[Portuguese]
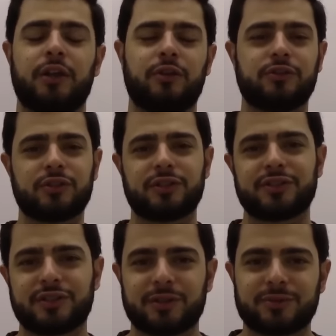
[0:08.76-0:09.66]
E hoje nós
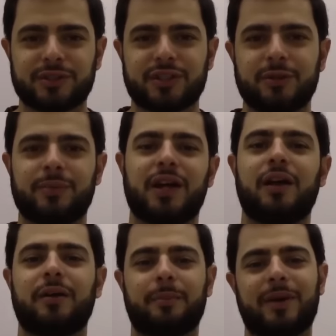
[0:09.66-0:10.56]
estamos aqui
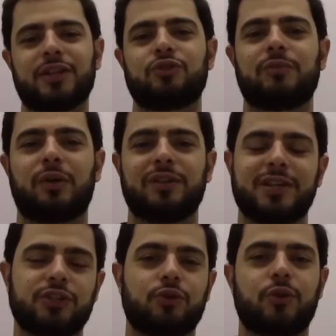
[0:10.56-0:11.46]
para mais uma
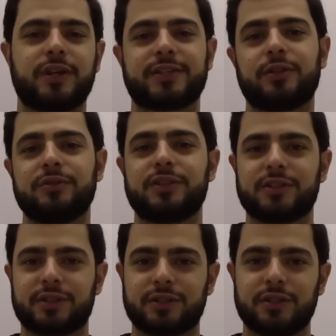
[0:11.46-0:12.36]
linha de correção de
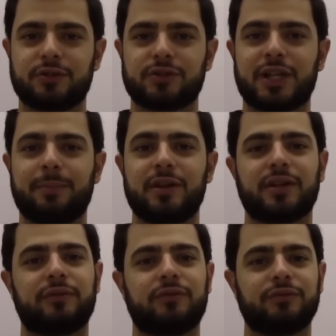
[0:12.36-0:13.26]
exercícios da
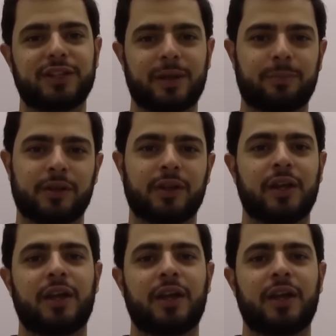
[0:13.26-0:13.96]
banca Fundep,